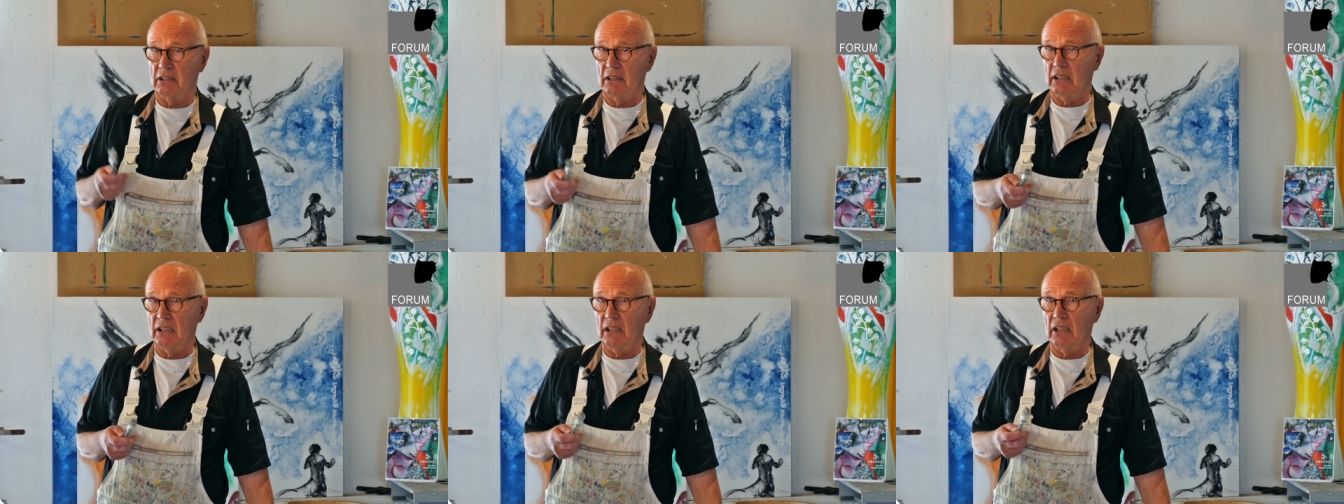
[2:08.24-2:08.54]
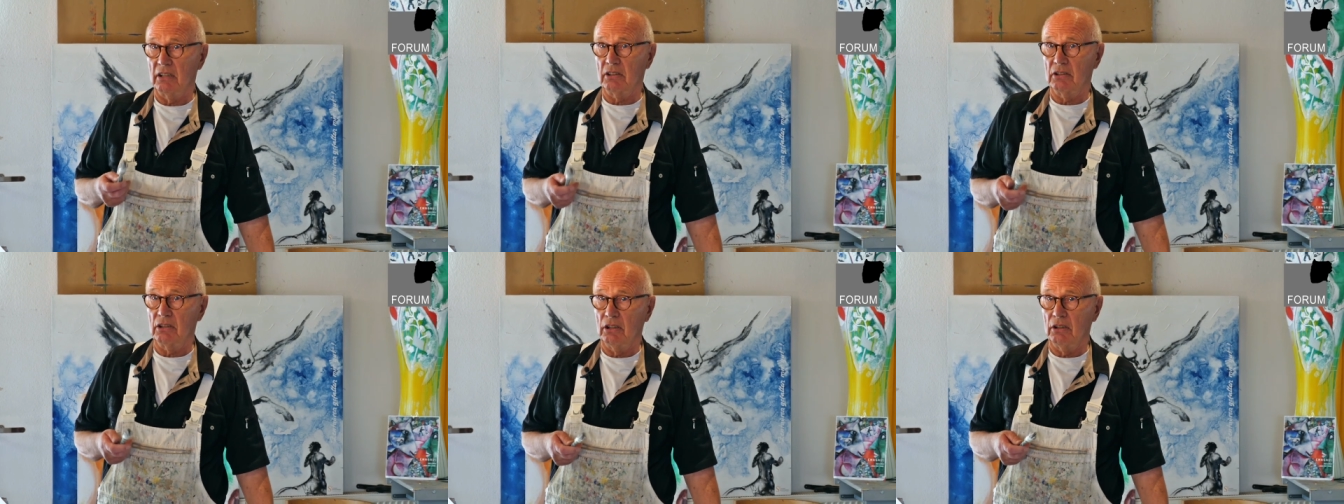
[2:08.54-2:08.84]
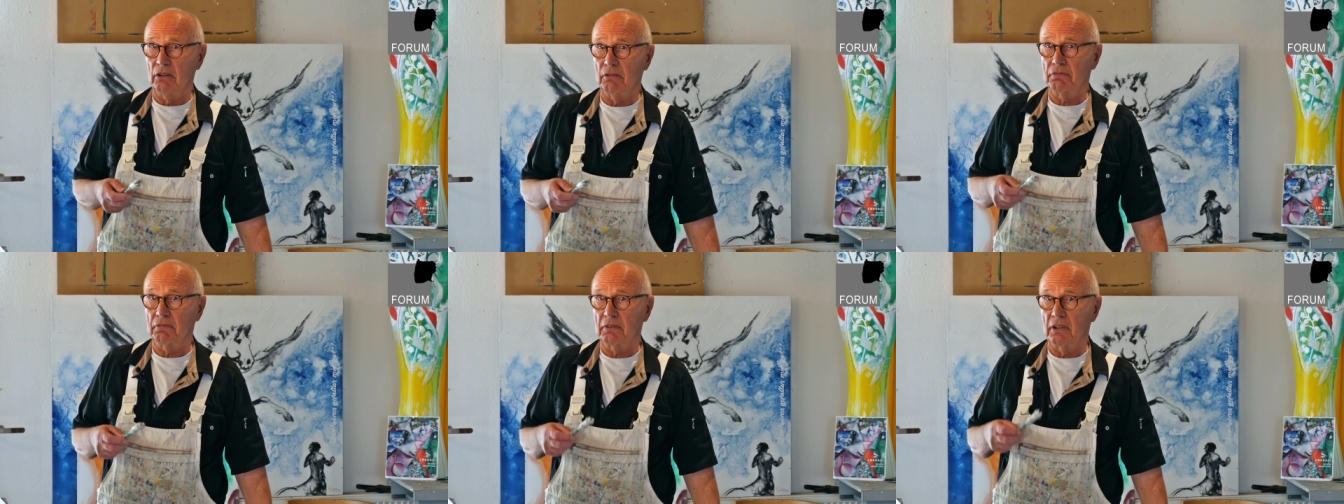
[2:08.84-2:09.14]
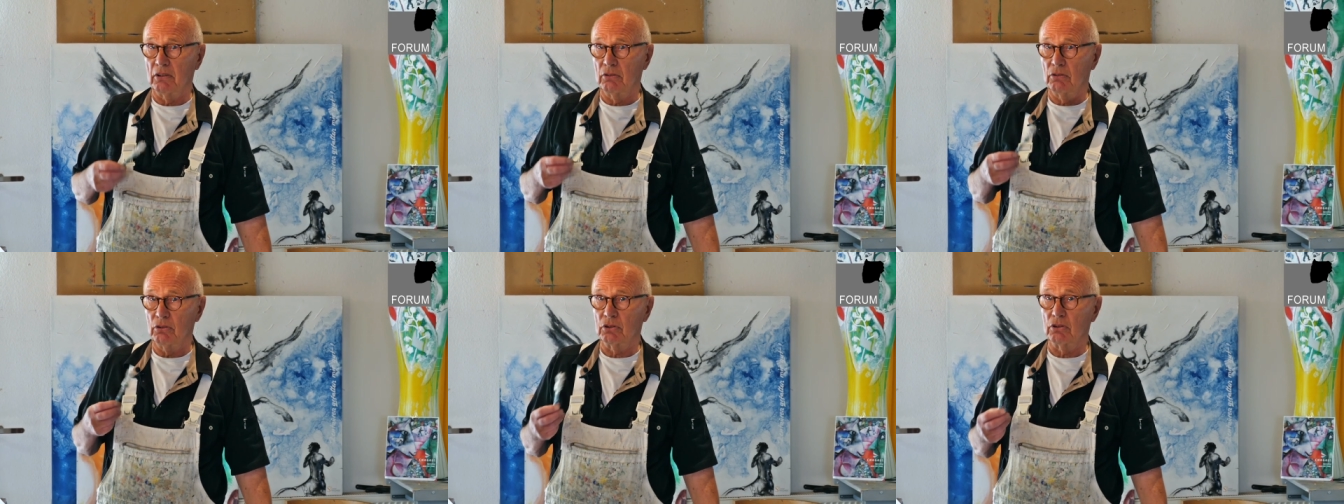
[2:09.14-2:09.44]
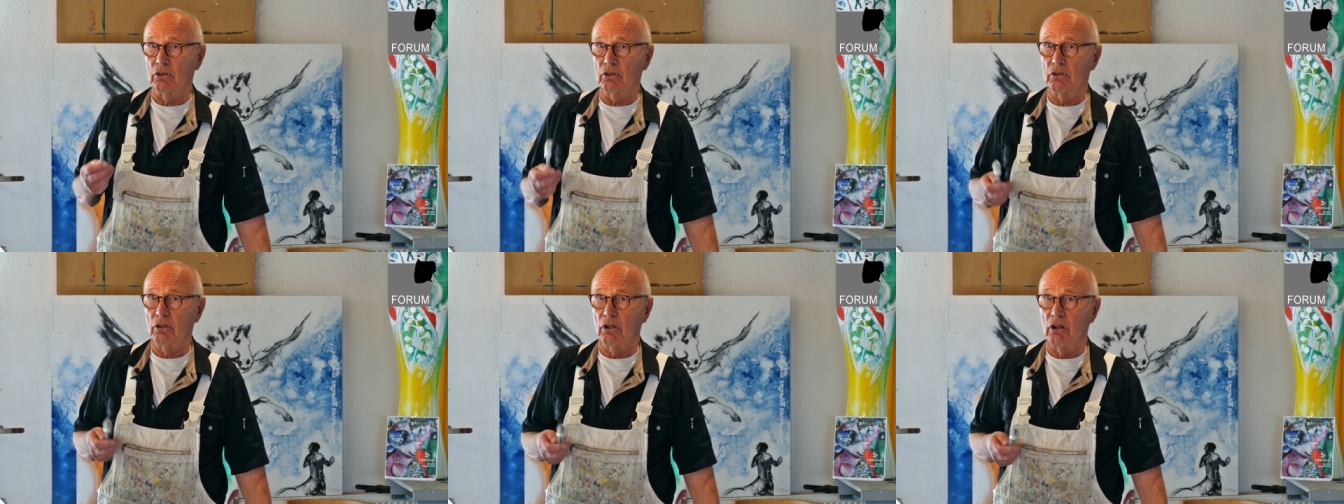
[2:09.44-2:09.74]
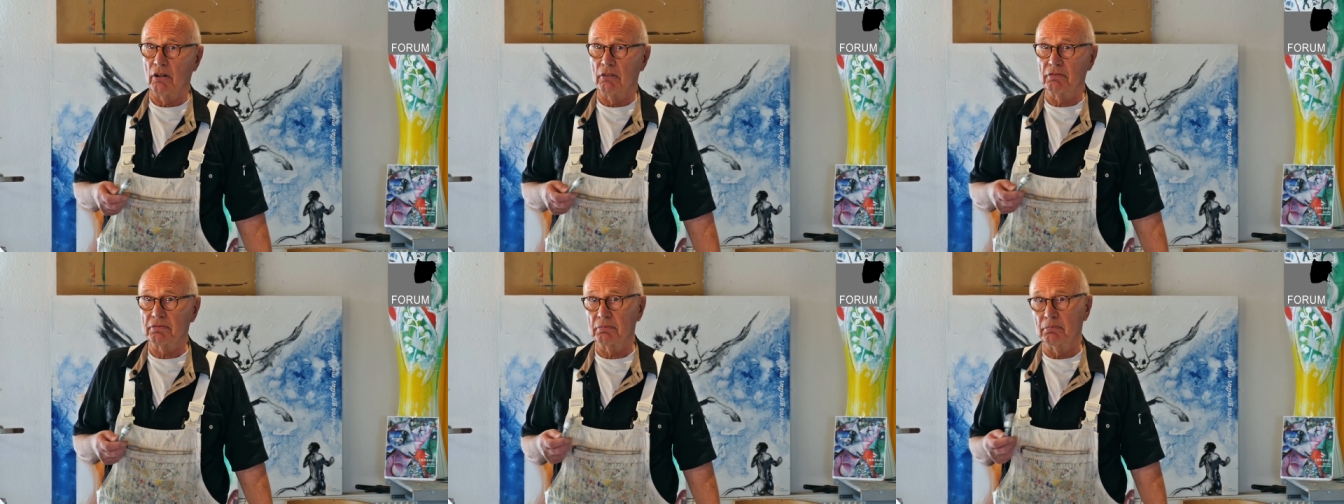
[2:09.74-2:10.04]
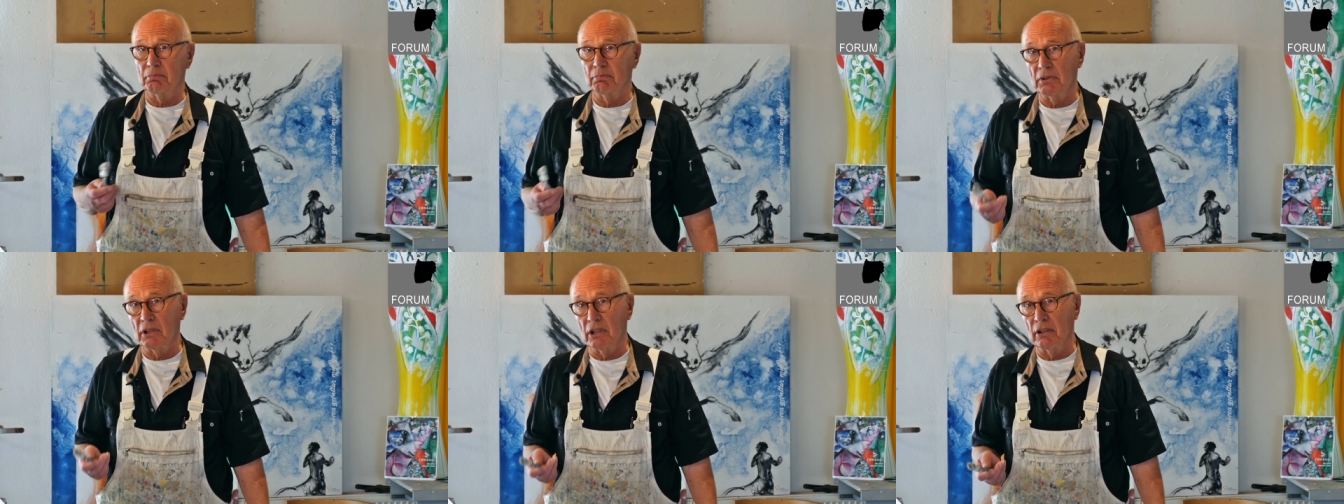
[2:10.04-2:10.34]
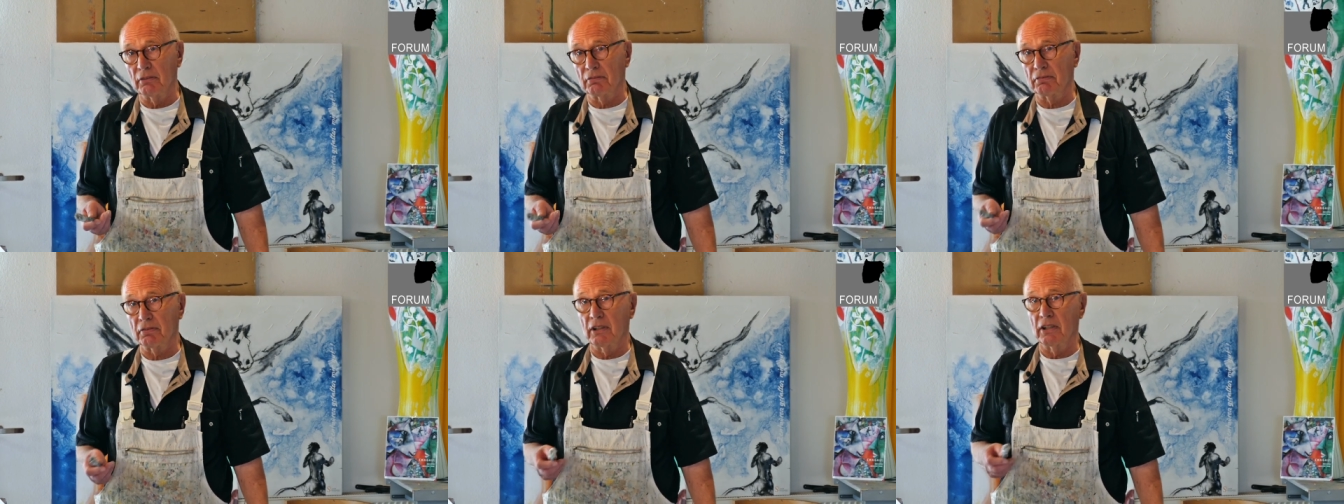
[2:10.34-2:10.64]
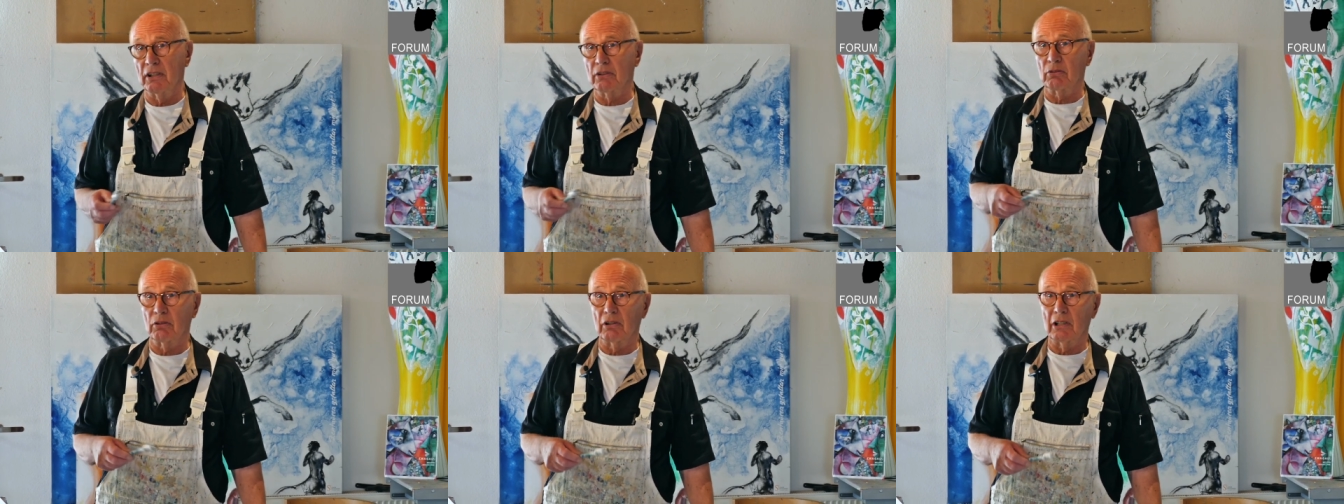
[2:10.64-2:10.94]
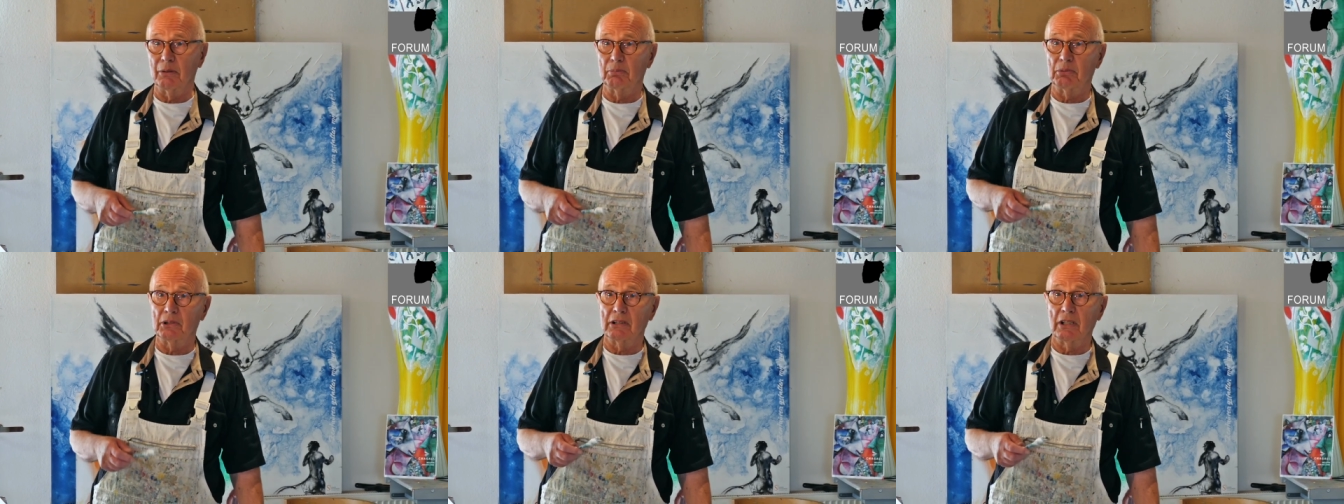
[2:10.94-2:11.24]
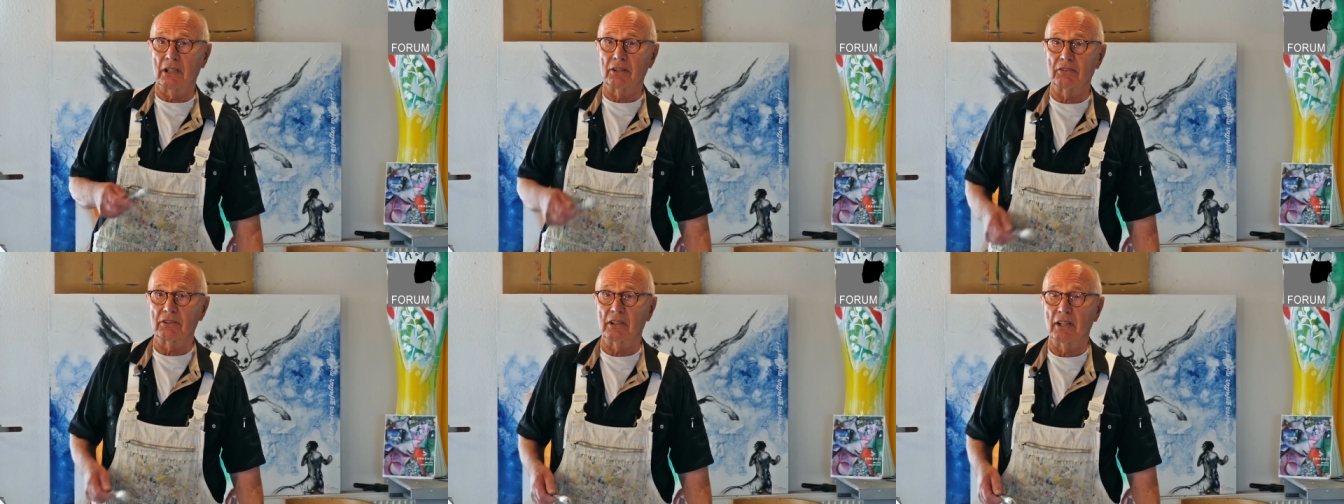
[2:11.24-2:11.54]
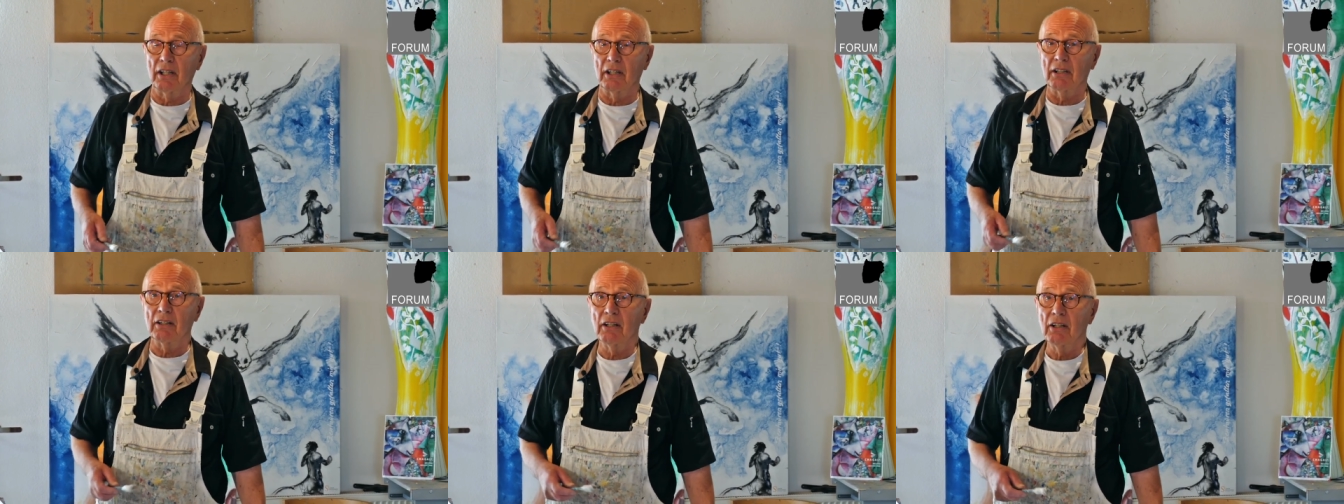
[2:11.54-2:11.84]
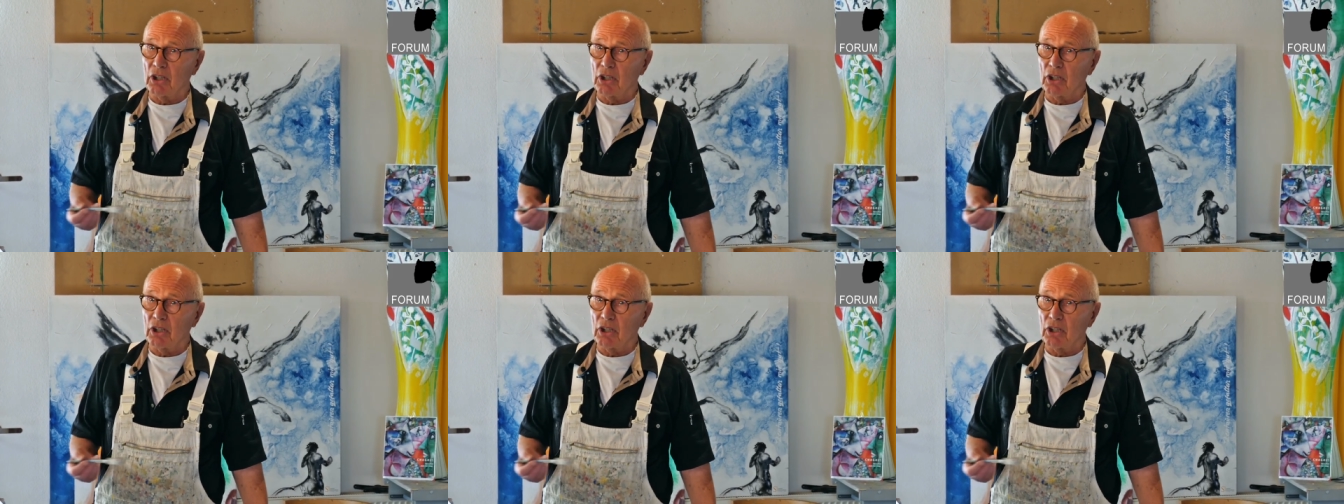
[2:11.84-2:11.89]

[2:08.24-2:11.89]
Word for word: kreativ in Düsseldorf, Bielefeld und Lippstadt sein.